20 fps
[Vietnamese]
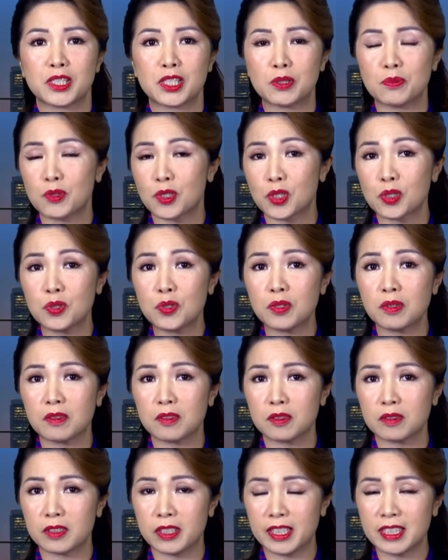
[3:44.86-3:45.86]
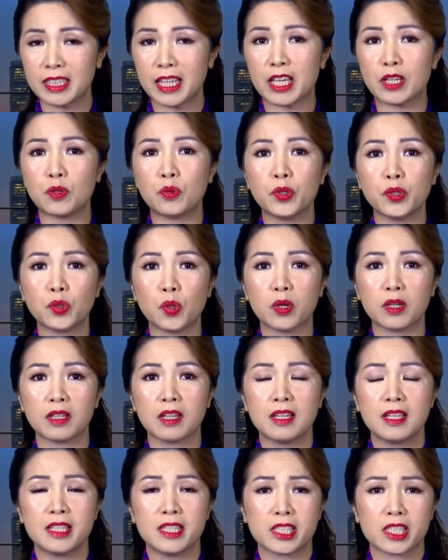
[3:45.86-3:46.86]
trong suốt những ngày cuối tuần
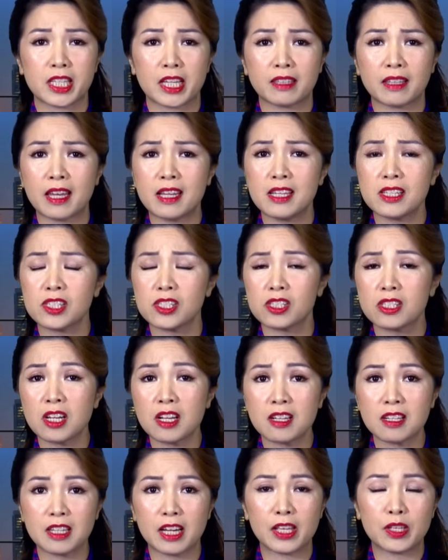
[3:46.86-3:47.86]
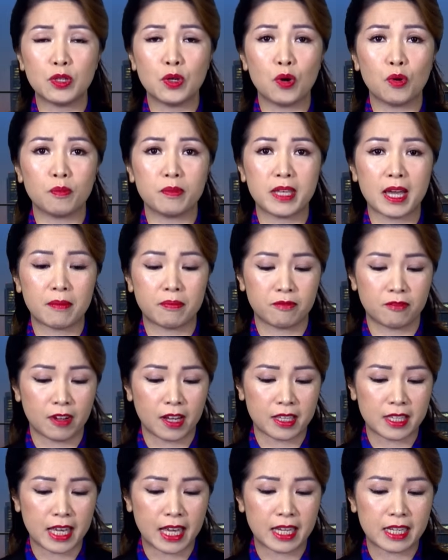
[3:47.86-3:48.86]
sẽ thấy rất là dồn dập
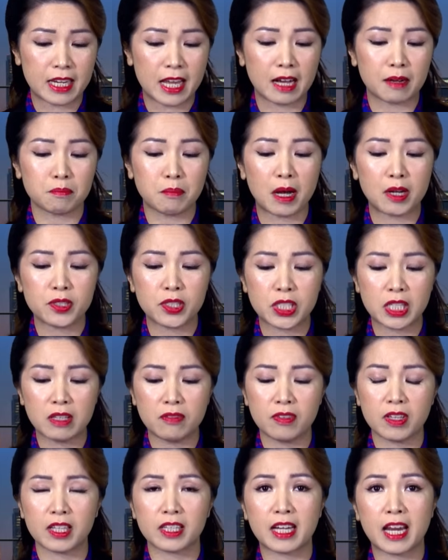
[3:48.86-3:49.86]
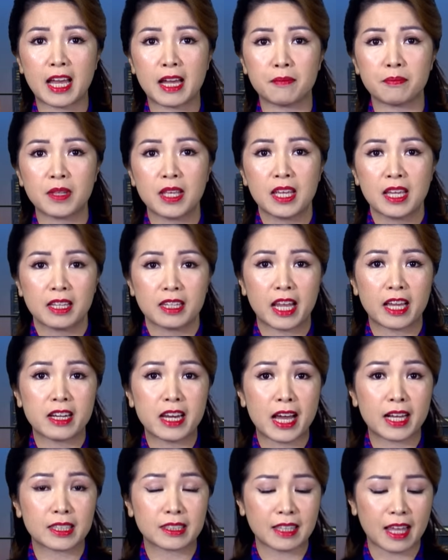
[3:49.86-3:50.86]
và dày đặc báo chí Việt Nam đã
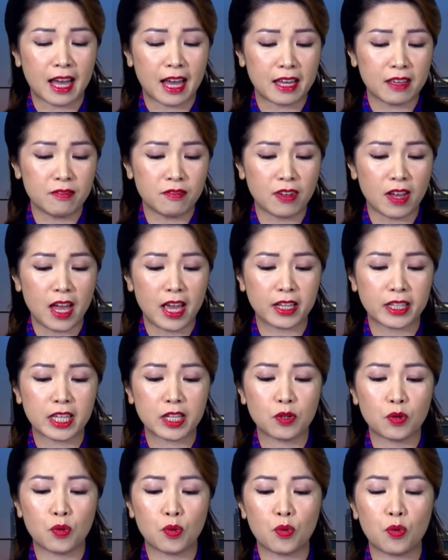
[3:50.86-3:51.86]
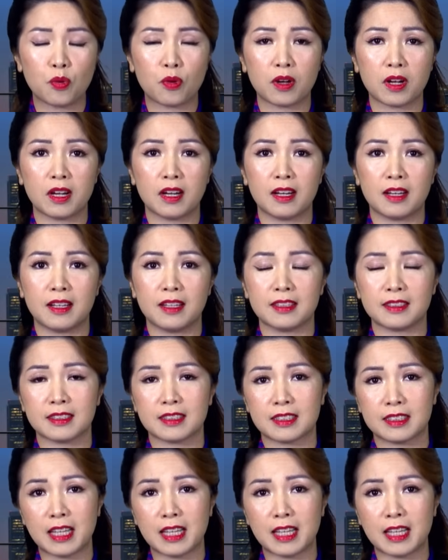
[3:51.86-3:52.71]
đăng tải về cái cuộc uh,